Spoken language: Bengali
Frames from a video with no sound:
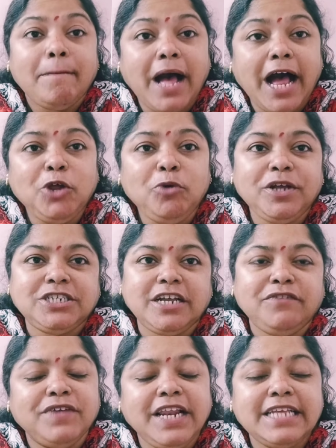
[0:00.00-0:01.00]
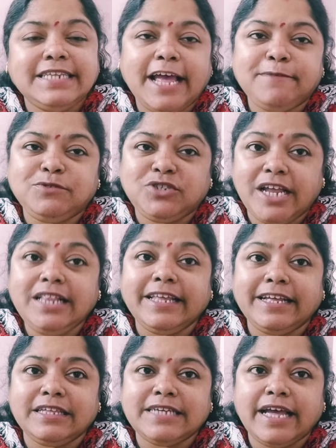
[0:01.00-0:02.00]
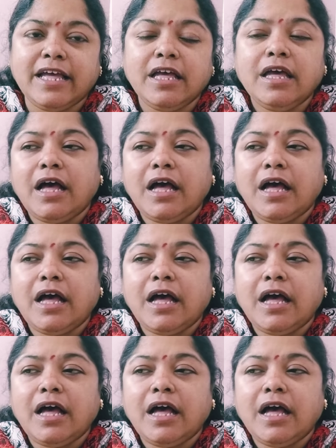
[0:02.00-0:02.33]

ভালোবেসে ভিলেজ লাইফস্টাইল দেখতে যায়